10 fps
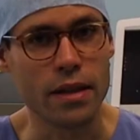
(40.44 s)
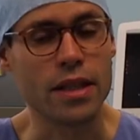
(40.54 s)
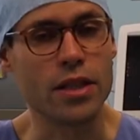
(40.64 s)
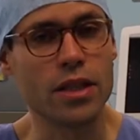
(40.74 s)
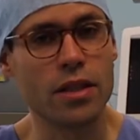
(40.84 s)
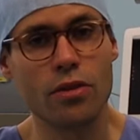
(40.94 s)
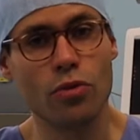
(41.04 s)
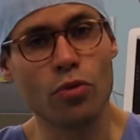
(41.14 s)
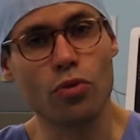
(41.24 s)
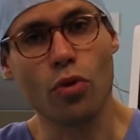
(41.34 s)
Il s'agit
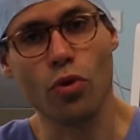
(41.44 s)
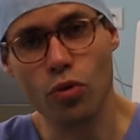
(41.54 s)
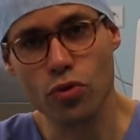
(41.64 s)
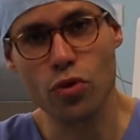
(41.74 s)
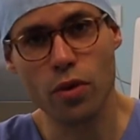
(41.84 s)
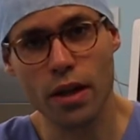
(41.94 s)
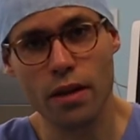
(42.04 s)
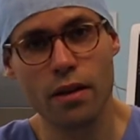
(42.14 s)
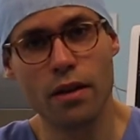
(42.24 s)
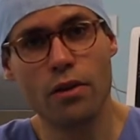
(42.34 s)
donc de reconstruire
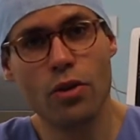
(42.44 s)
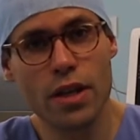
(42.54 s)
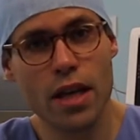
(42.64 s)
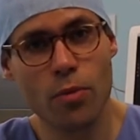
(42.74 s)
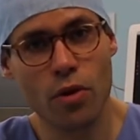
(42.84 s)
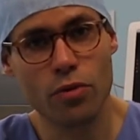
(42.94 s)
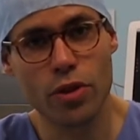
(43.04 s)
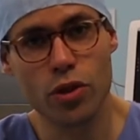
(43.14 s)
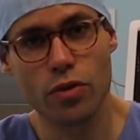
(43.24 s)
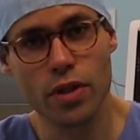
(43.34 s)
le ligament de
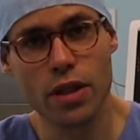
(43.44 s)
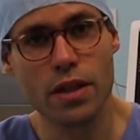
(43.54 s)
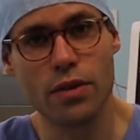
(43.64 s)
la cheville